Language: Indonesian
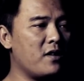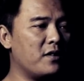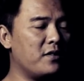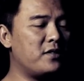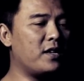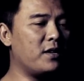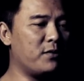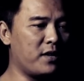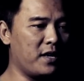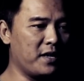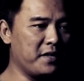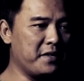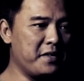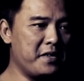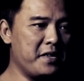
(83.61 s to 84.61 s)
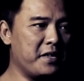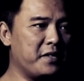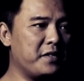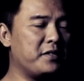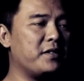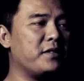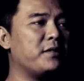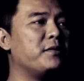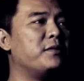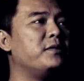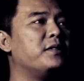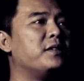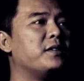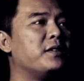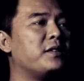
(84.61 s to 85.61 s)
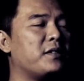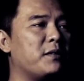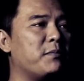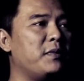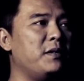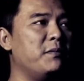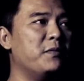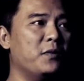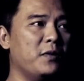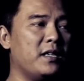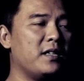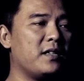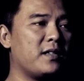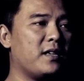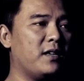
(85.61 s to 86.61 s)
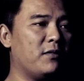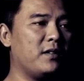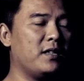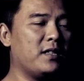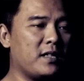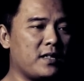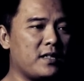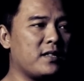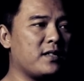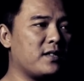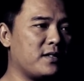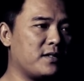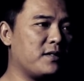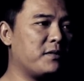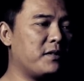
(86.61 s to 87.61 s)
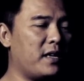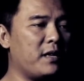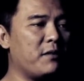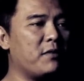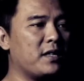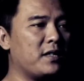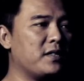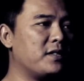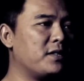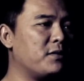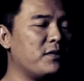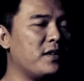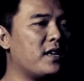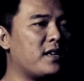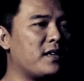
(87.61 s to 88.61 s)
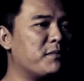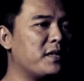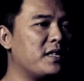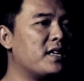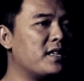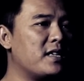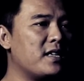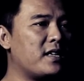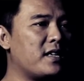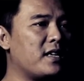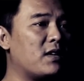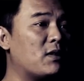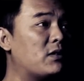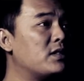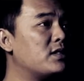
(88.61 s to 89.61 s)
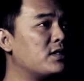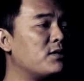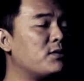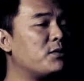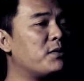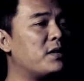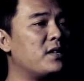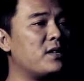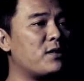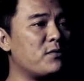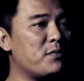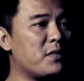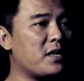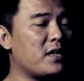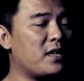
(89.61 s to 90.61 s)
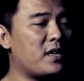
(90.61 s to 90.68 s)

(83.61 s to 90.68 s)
Jalur yang gede di situ, tapi mungkin kalau kita lewat di situ nggak akan menyadari kalau di situ itu ada rumah.